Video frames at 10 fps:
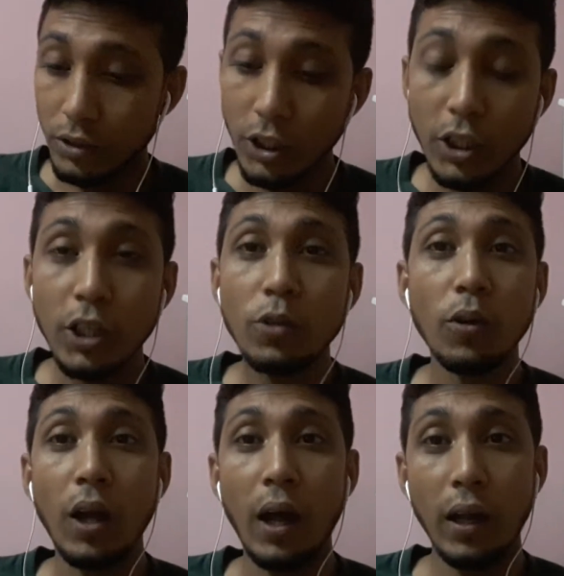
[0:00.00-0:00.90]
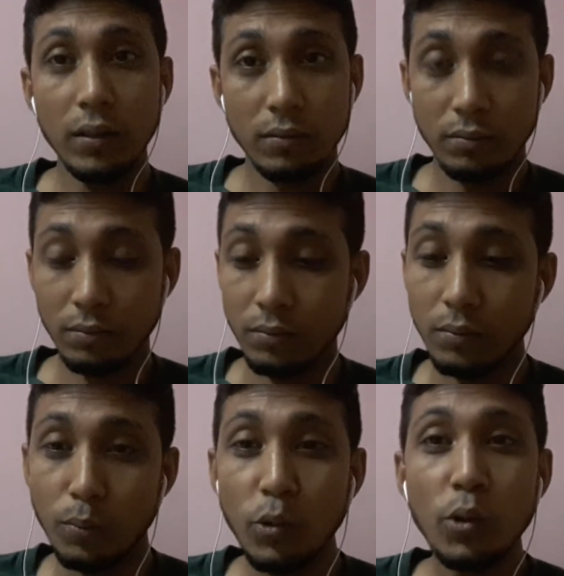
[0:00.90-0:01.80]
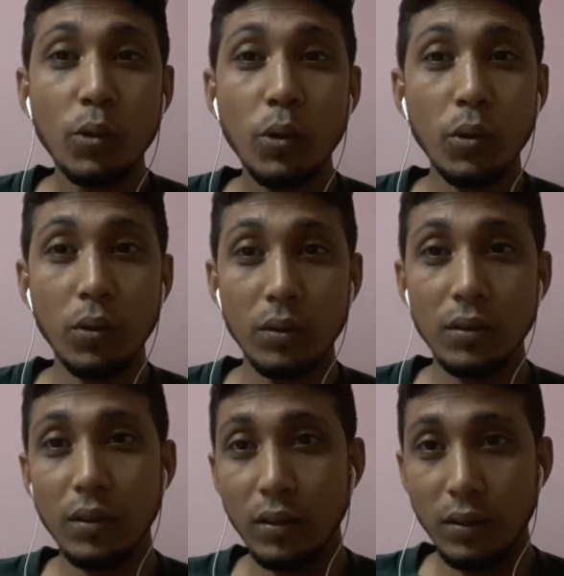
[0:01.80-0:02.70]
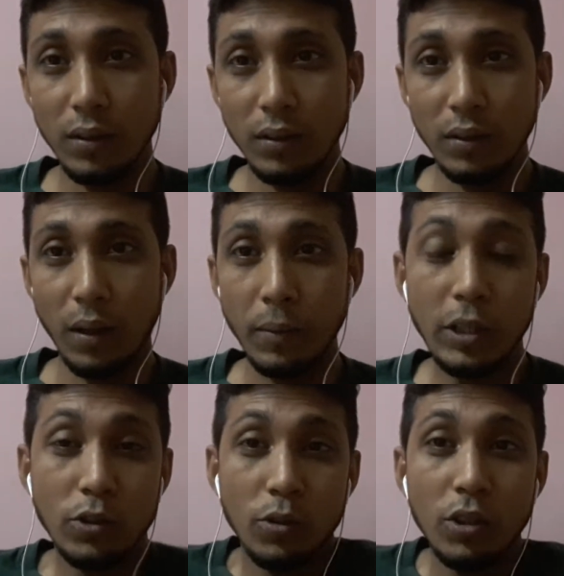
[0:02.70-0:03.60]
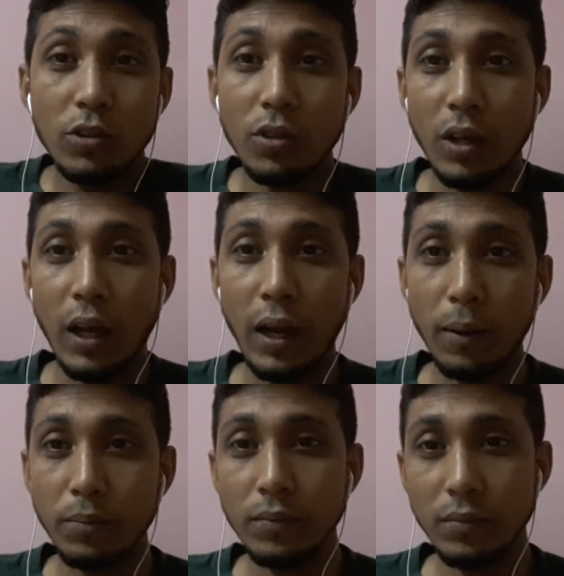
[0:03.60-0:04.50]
শিক্ষিত না মূর্খ আমাদের চরিত্র খারাপ